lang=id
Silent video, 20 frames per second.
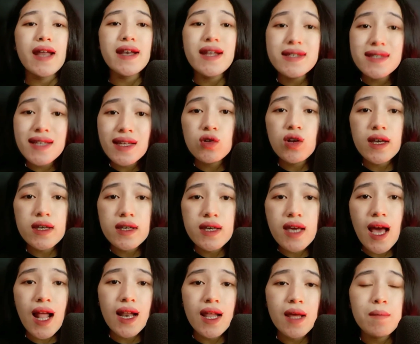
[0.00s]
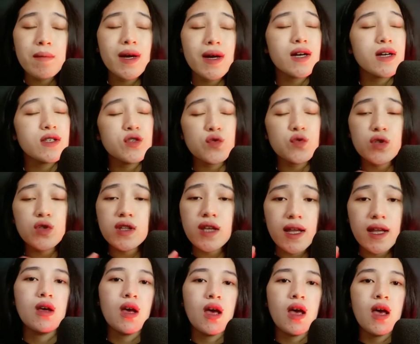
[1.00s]
satu lagi hal yang
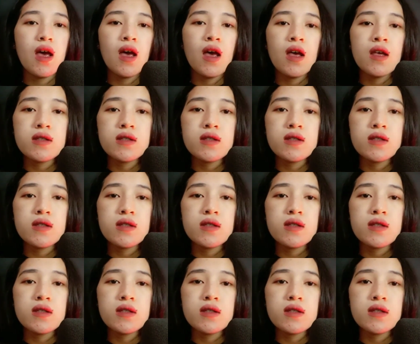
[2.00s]
mengejutkan guys.